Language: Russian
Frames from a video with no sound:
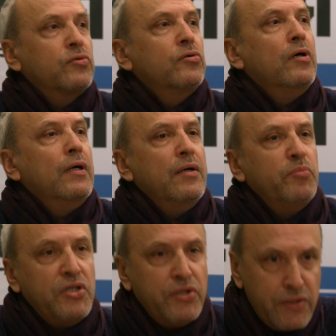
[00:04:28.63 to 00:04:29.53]
кто
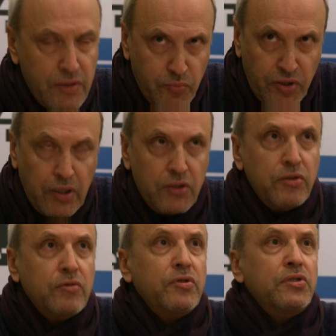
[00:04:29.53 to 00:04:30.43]
причастен к
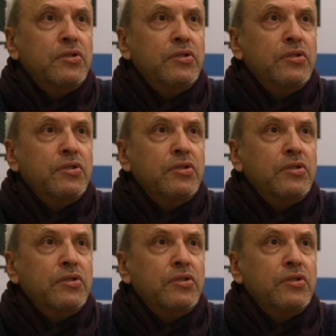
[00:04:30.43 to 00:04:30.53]
принятию этого